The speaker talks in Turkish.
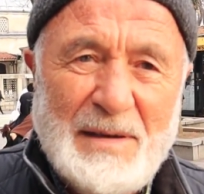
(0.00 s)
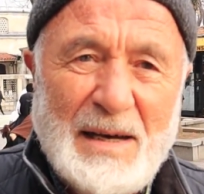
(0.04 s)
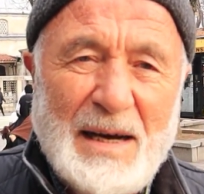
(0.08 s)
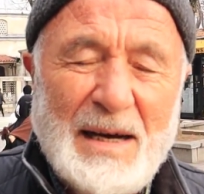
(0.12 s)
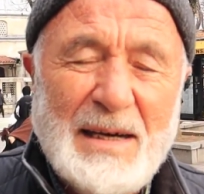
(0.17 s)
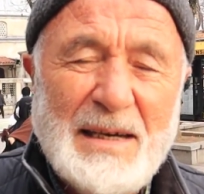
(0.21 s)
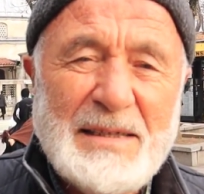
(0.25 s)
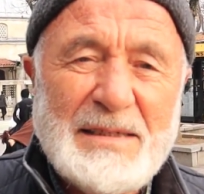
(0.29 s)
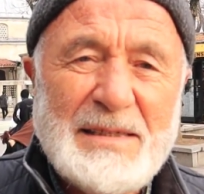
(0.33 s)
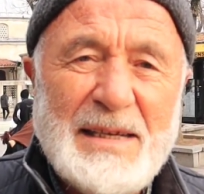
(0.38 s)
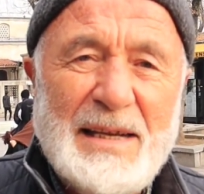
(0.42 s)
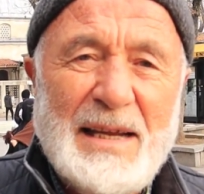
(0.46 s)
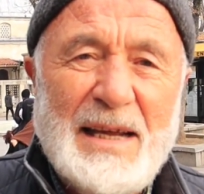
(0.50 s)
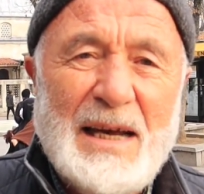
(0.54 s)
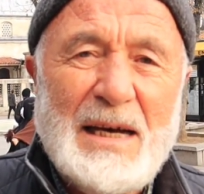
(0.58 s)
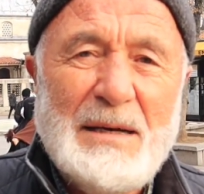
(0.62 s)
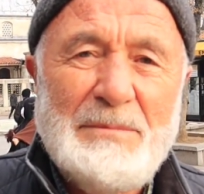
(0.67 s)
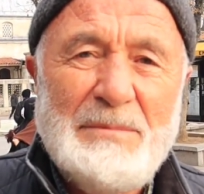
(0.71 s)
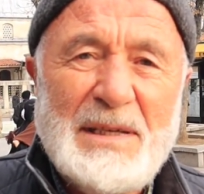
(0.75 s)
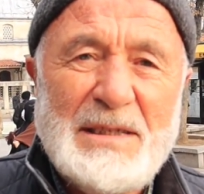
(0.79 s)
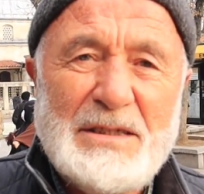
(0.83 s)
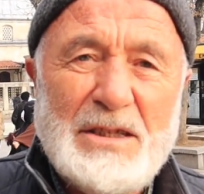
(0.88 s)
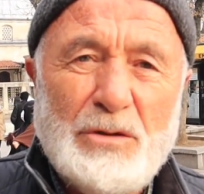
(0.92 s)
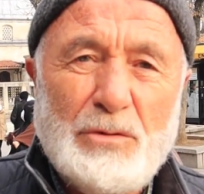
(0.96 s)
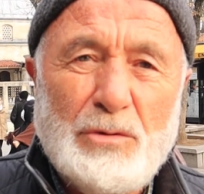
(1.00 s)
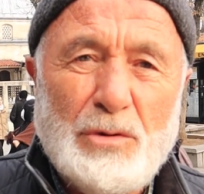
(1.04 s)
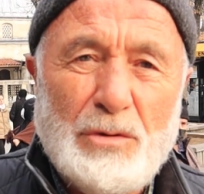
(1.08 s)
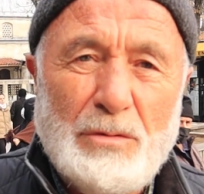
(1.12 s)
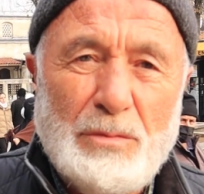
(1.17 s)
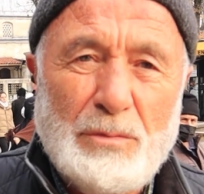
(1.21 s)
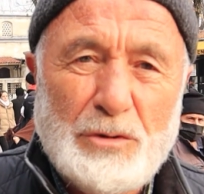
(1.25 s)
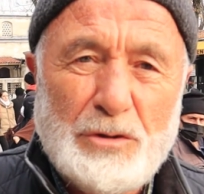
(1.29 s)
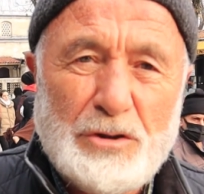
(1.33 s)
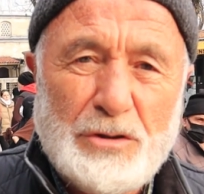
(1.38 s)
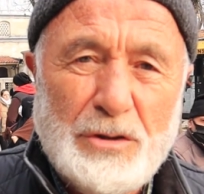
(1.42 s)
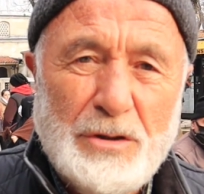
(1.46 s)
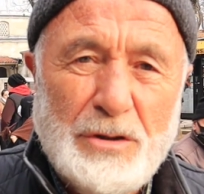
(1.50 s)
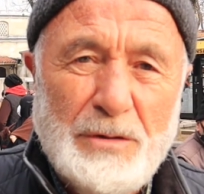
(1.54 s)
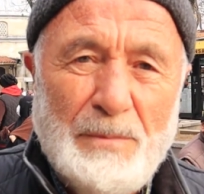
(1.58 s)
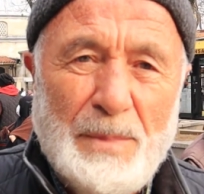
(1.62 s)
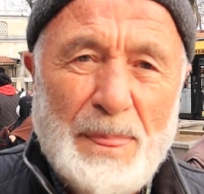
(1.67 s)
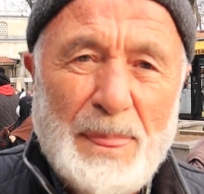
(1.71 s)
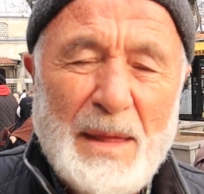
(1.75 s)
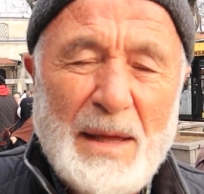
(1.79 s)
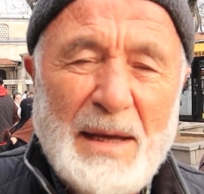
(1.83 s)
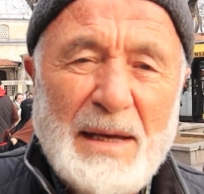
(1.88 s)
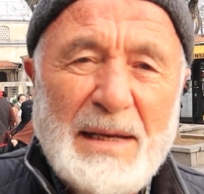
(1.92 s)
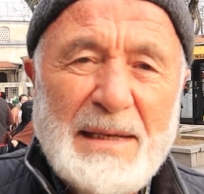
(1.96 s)
Ağır sene hamlesi kurulmuştu.
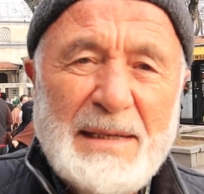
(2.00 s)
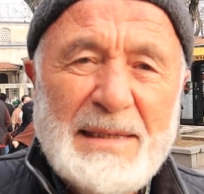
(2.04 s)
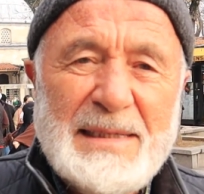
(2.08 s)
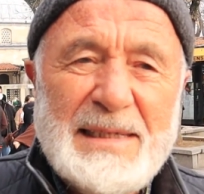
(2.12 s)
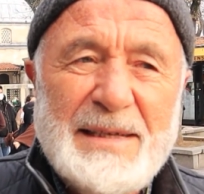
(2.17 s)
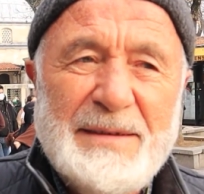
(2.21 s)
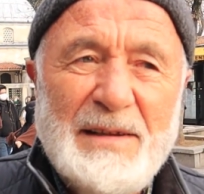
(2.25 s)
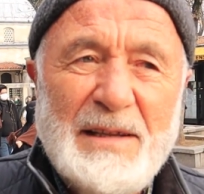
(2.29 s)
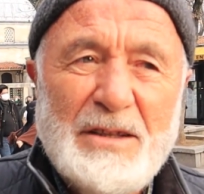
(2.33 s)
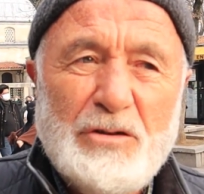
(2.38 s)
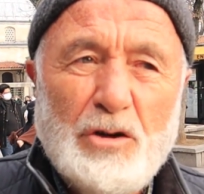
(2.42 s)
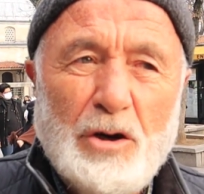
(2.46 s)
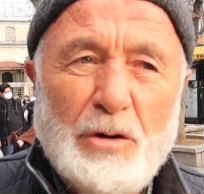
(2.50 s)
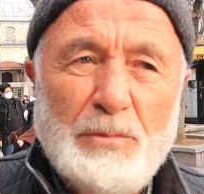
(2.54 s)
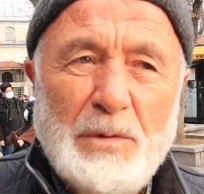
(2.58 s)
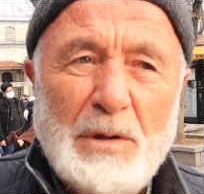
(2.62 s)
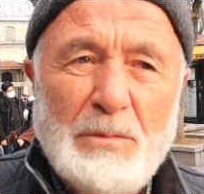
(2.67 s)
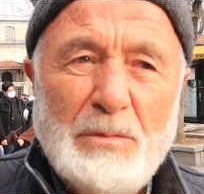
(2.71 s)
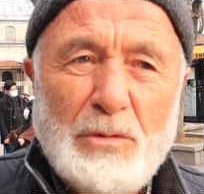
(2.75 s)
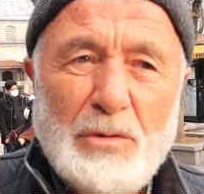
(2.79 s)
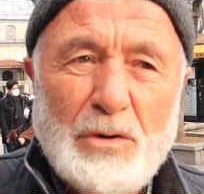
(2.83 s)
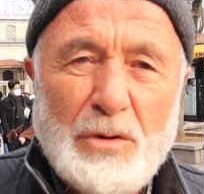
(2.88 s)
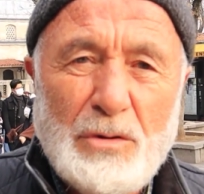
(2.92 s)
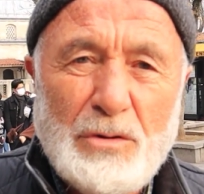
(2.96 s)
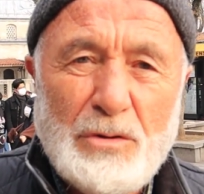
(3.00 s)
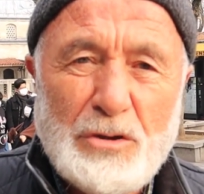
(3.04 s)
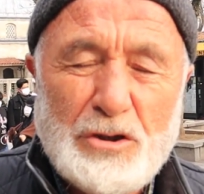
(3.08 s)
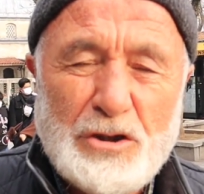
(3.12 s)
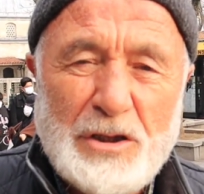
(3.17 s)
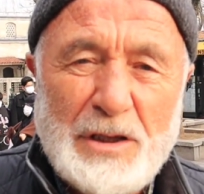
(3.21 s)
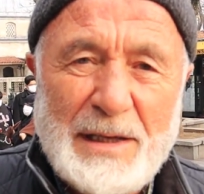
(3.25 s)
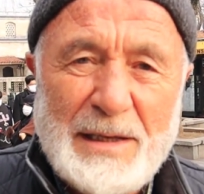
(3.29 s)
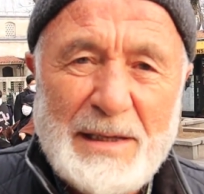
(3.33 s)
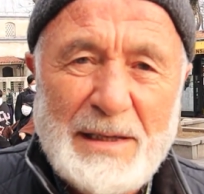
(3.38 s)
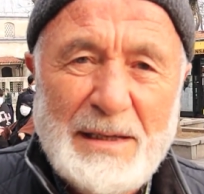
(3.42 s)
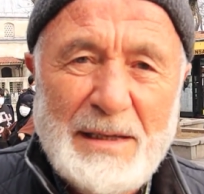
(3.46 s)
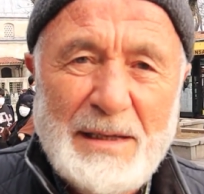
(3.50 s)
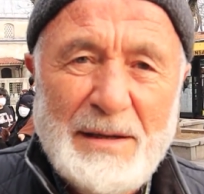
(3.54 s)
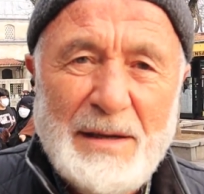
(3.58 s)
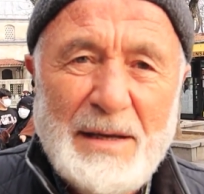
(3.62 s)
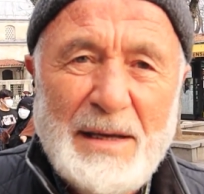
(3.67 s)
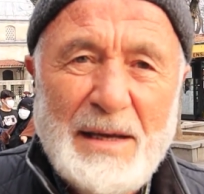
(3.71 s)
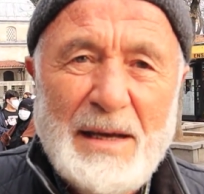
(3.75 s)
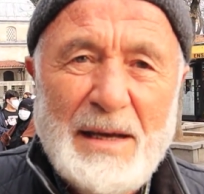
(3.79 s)
Sivil toplum kuruluşları,